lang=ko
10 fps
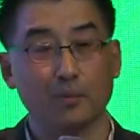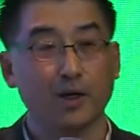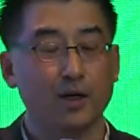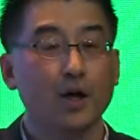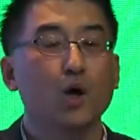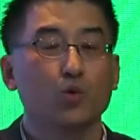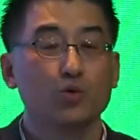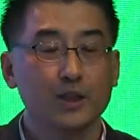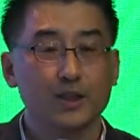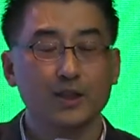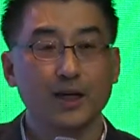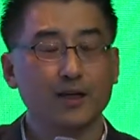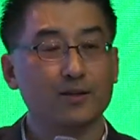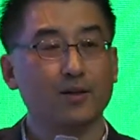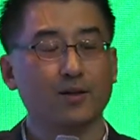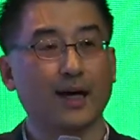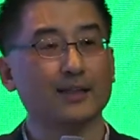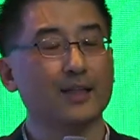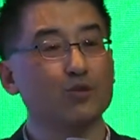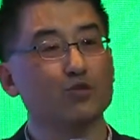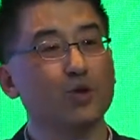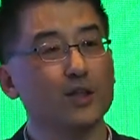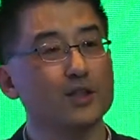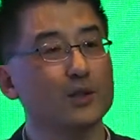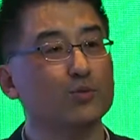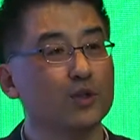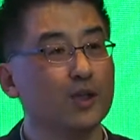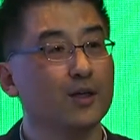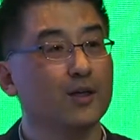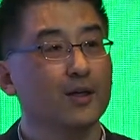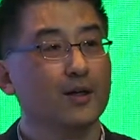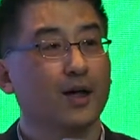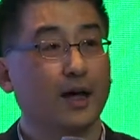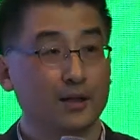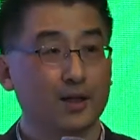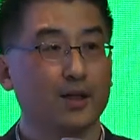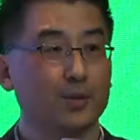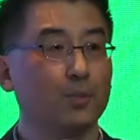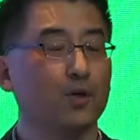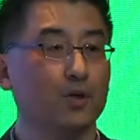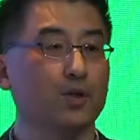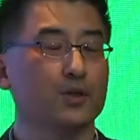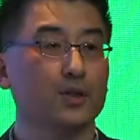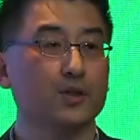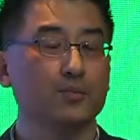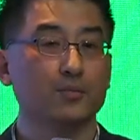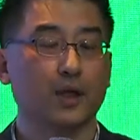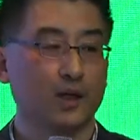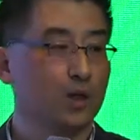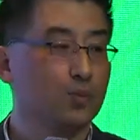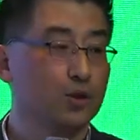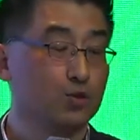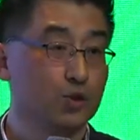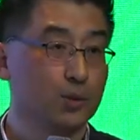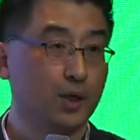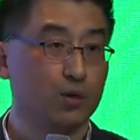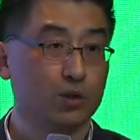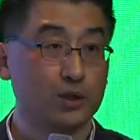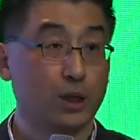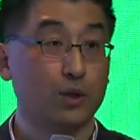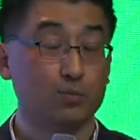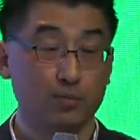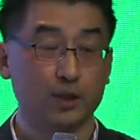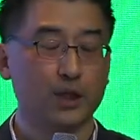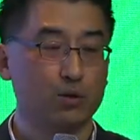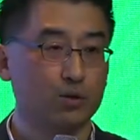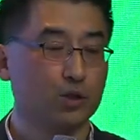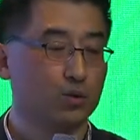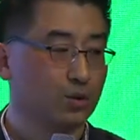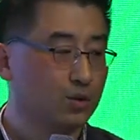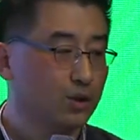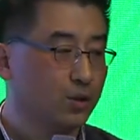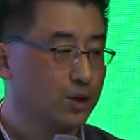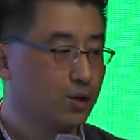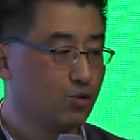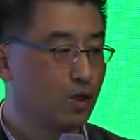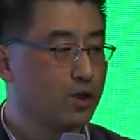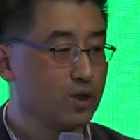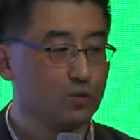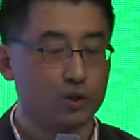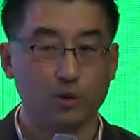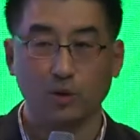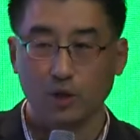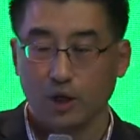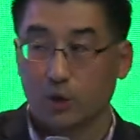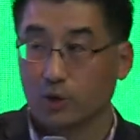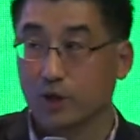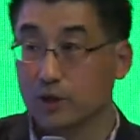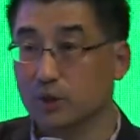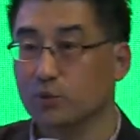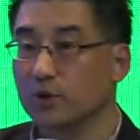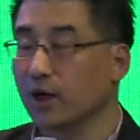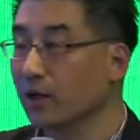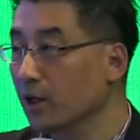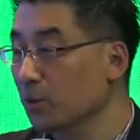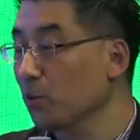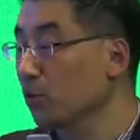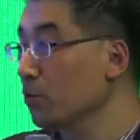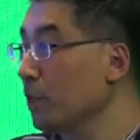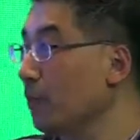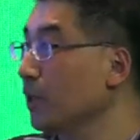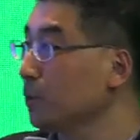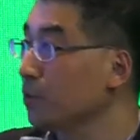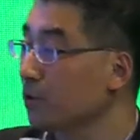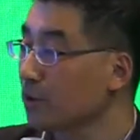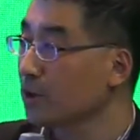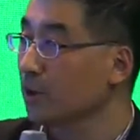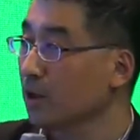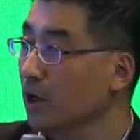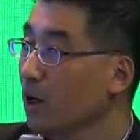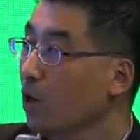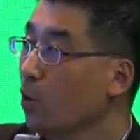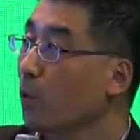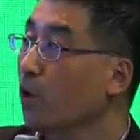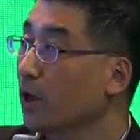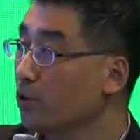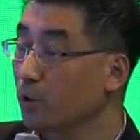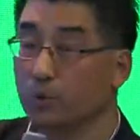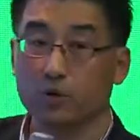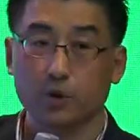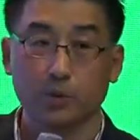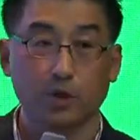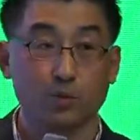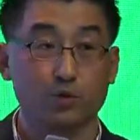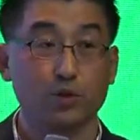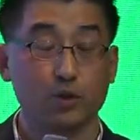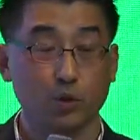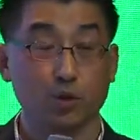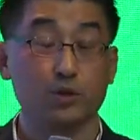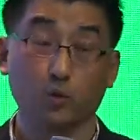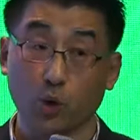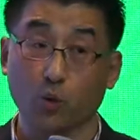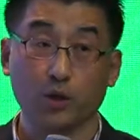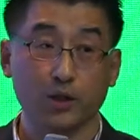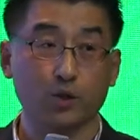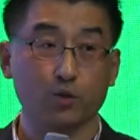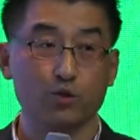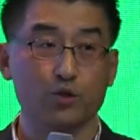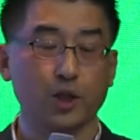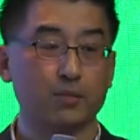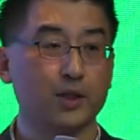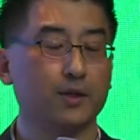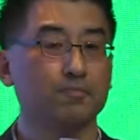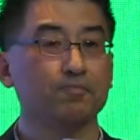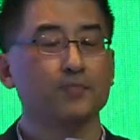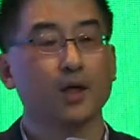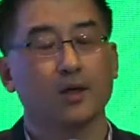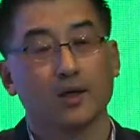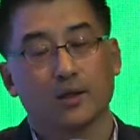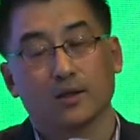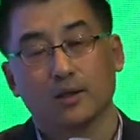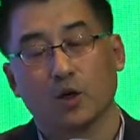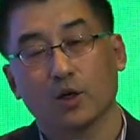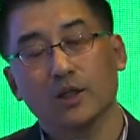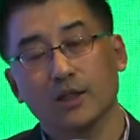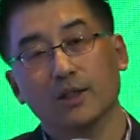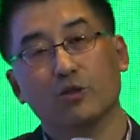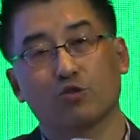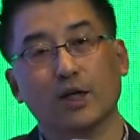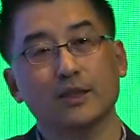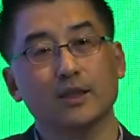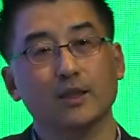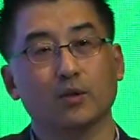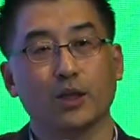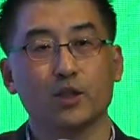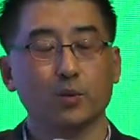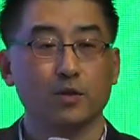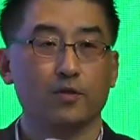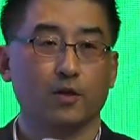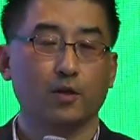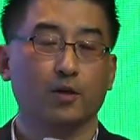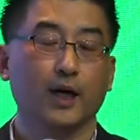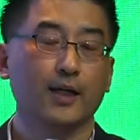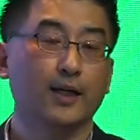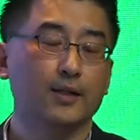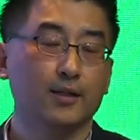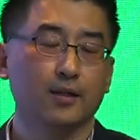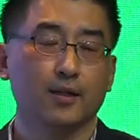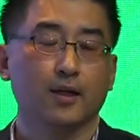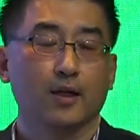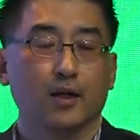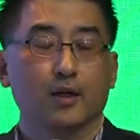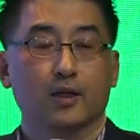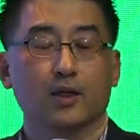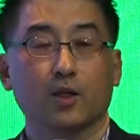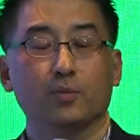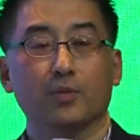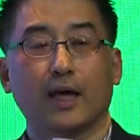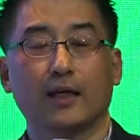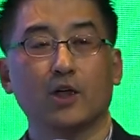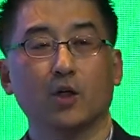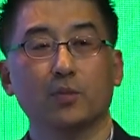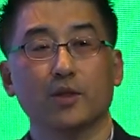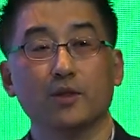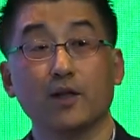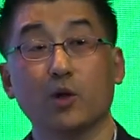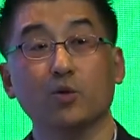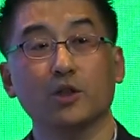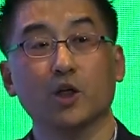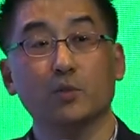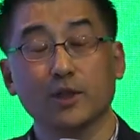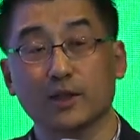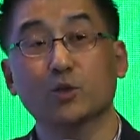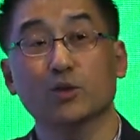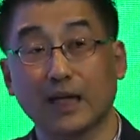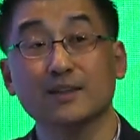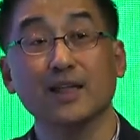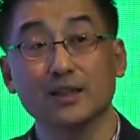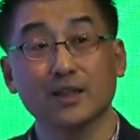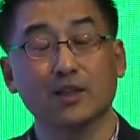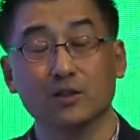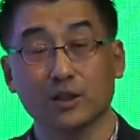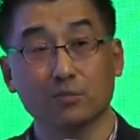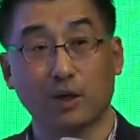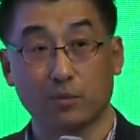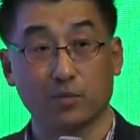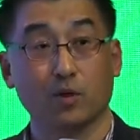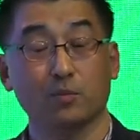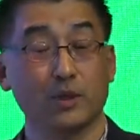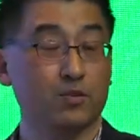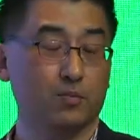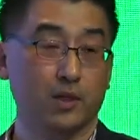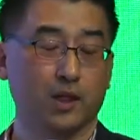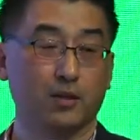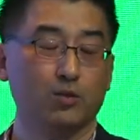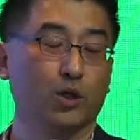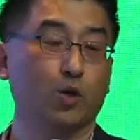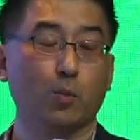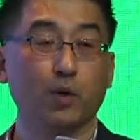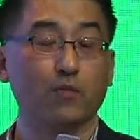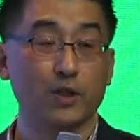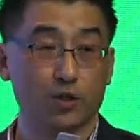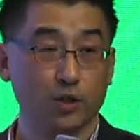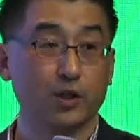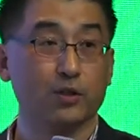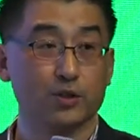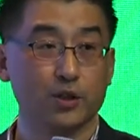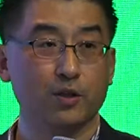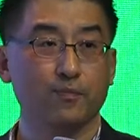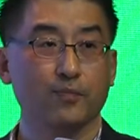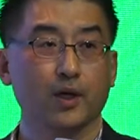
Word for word: 아마 우리 시대에서 가장 중요한 질문이 아닐까 싶어요. 지금 대기업들 중심의 우리 사회를 분명히 살고 있고 굉장히 중요한 질문이고 우리가 그 질문을 아까 김영 교수님 잘 말씀해 주셨듯이 커플의 안트레프노십이라고 부르는 꽤 오래된 연구 주제입니다. 근데 여기는 크게 두 가지 관점이 있어요. 하나는 기업 대기업들이 새로운 기업을 계속 탄생시키는 방법이 있습니다. 그걸 우리가 코퍼레 벤처링이라고 그러죠.